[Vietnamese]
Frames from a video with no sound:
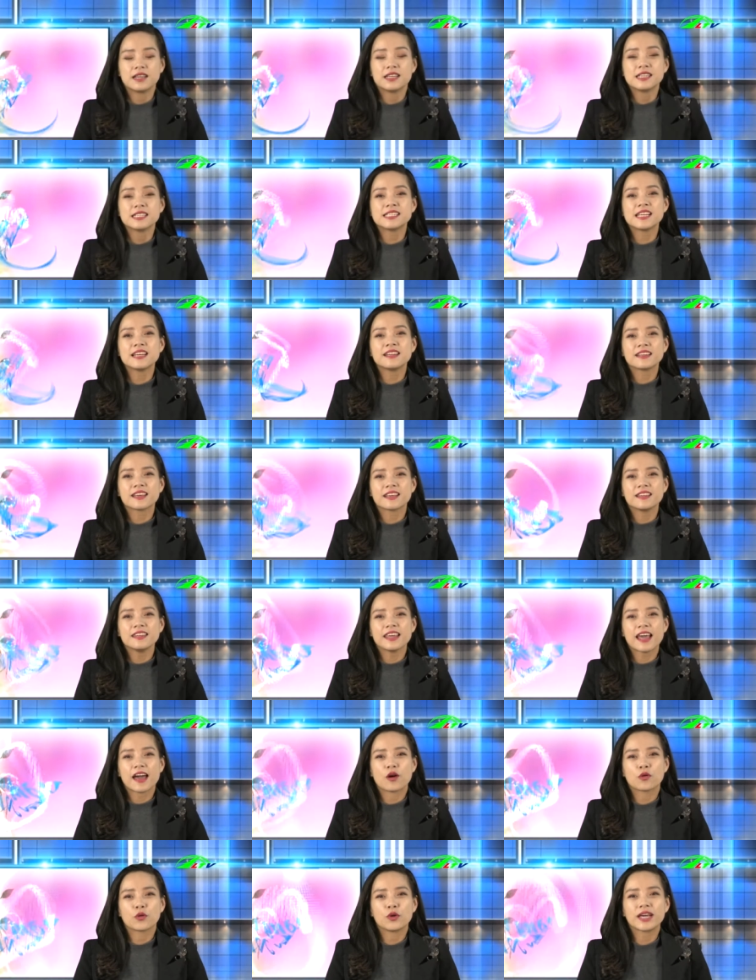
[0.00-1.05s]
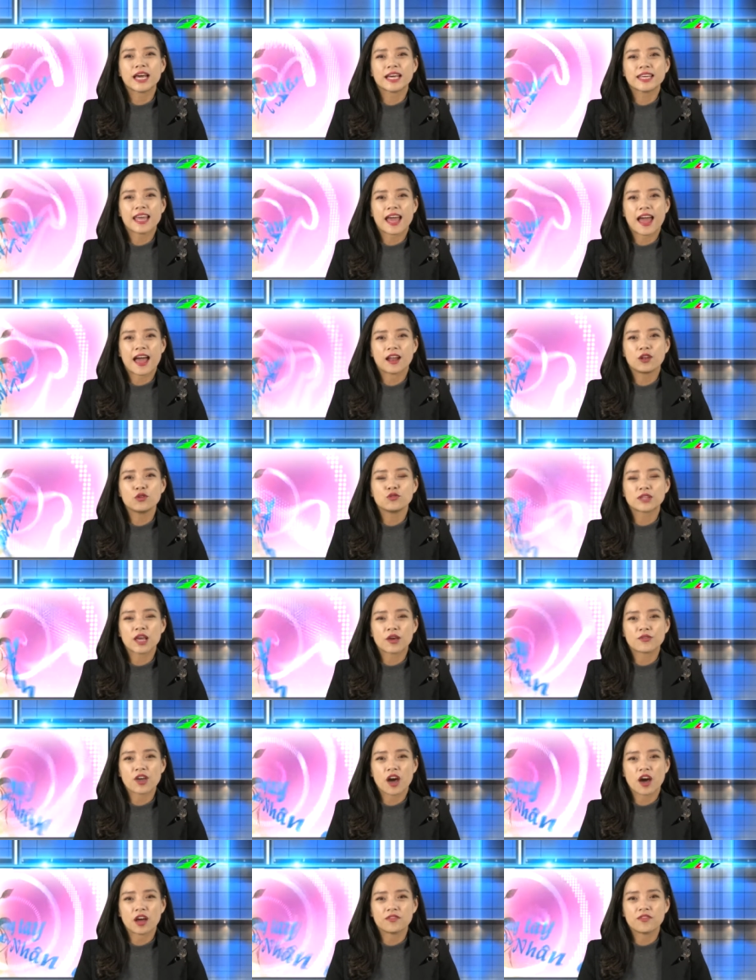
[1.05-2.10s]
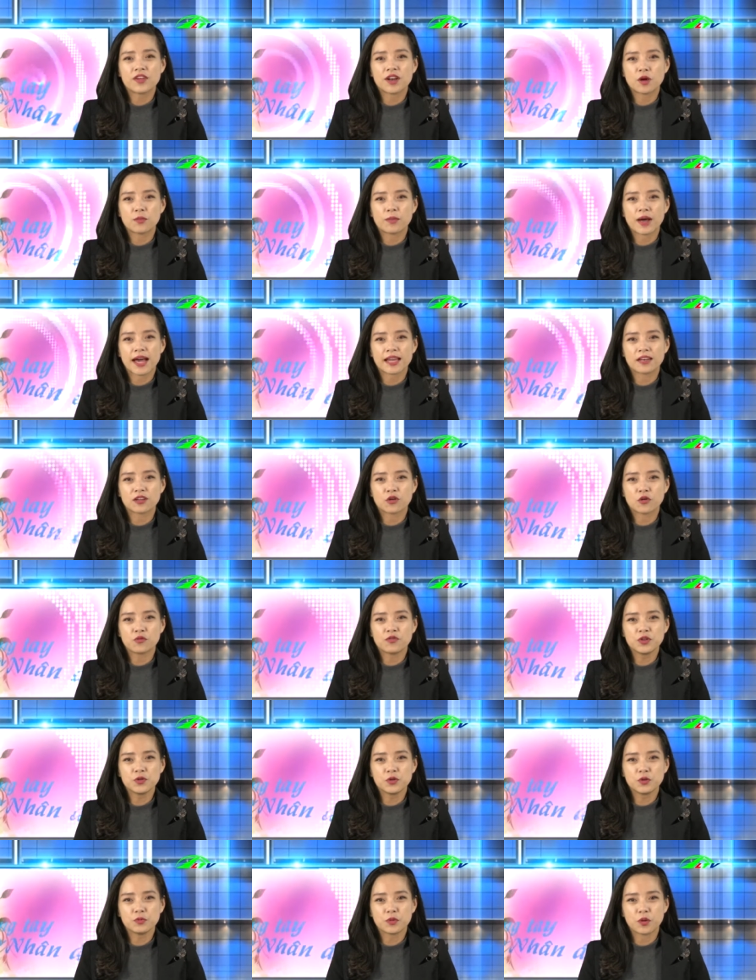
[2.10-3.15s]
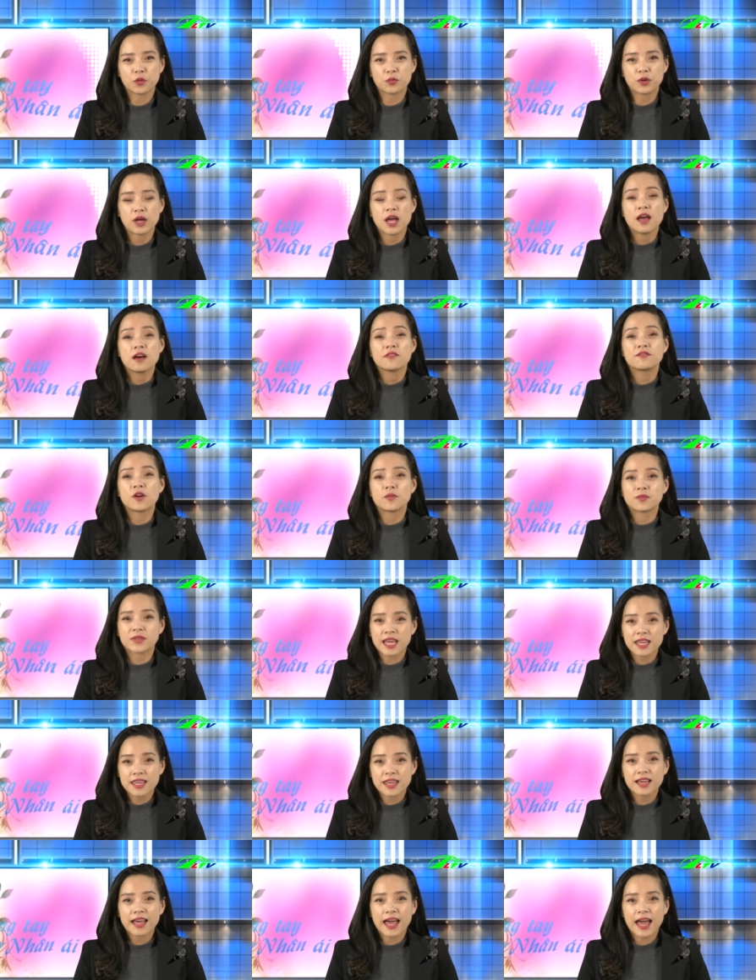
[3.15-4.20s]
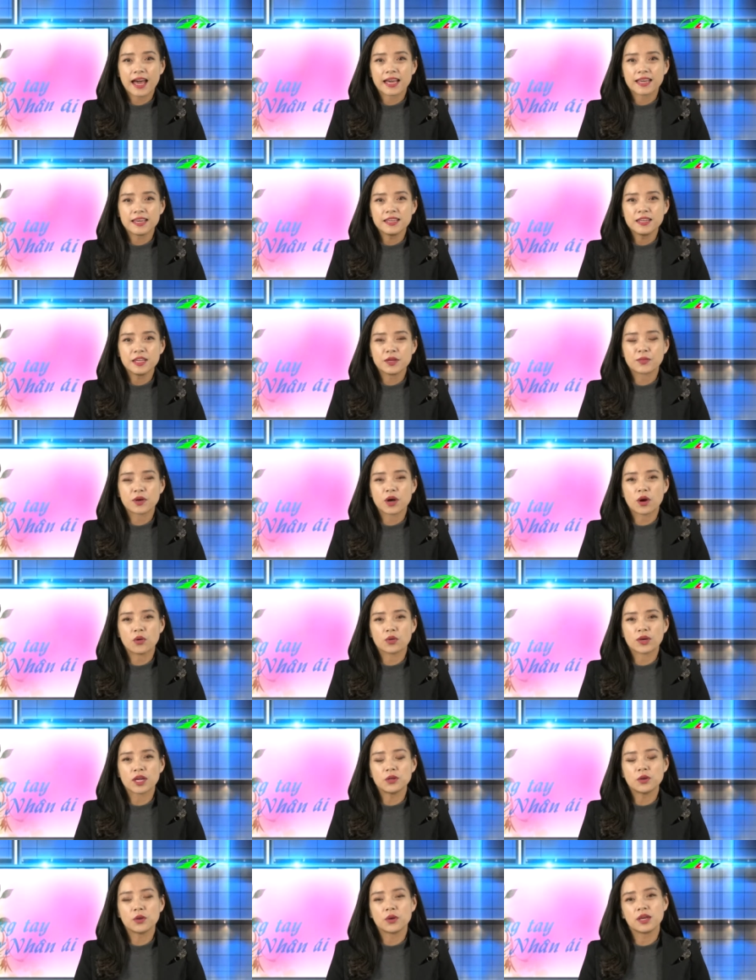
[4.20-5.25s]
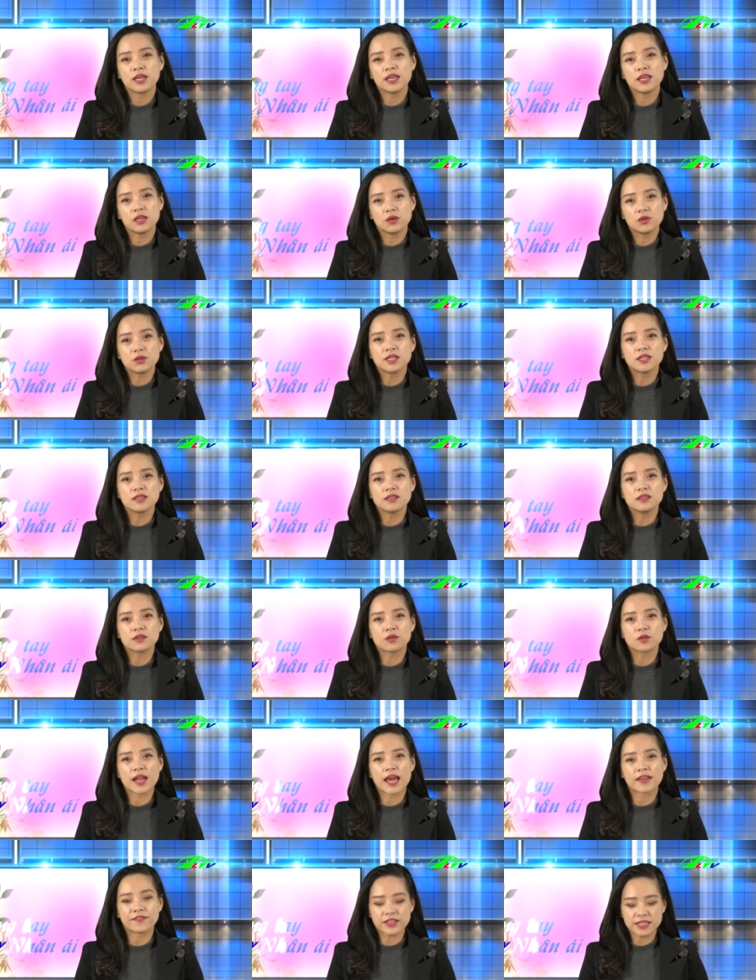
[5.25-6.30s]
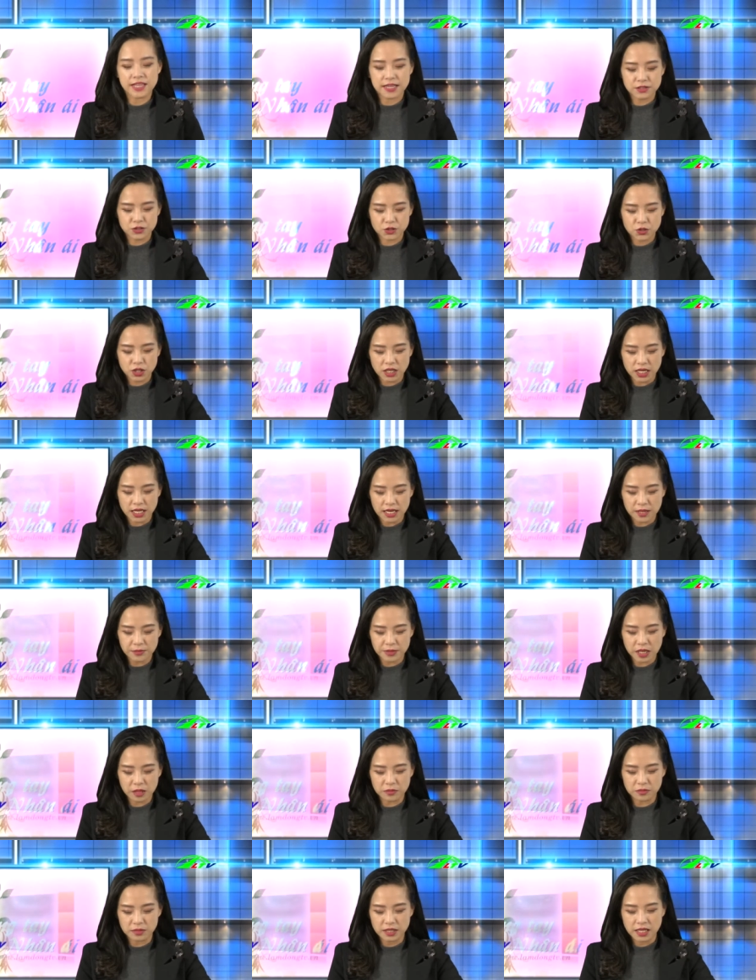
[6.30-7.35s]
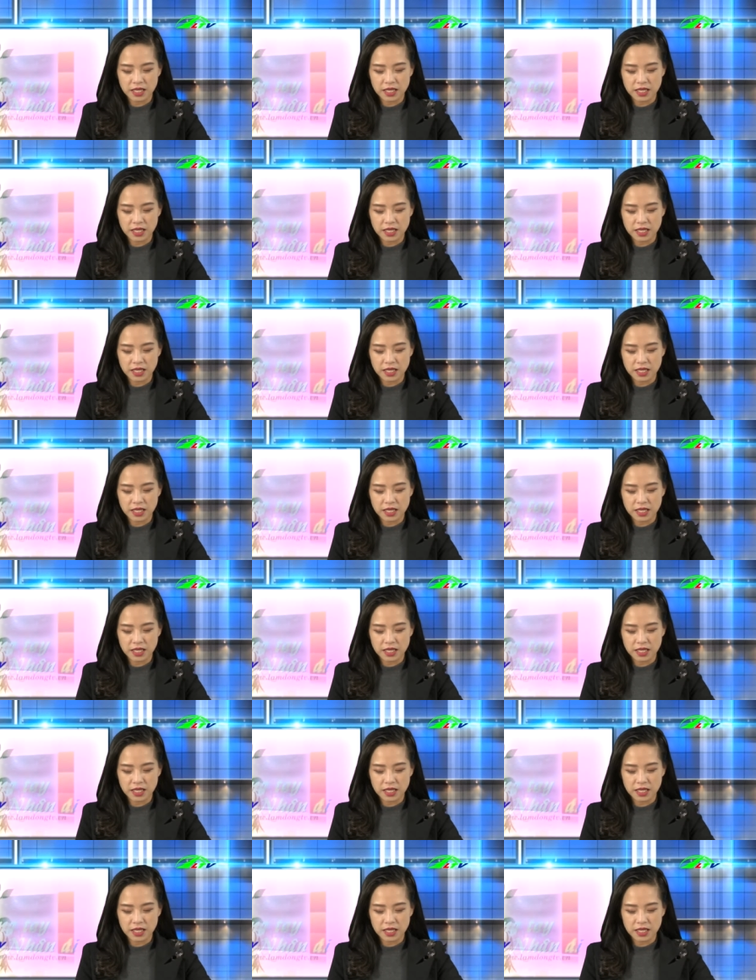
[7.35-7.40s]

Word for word: Xin kính chào quý khán giả luôn theo dõi và đồng hành cùng với chuyên mục Vòng Tay Nhân Ái, nhịp cầu kết nối yêu thương của Đài Phát thanh Truyền hình Lâm Đồng.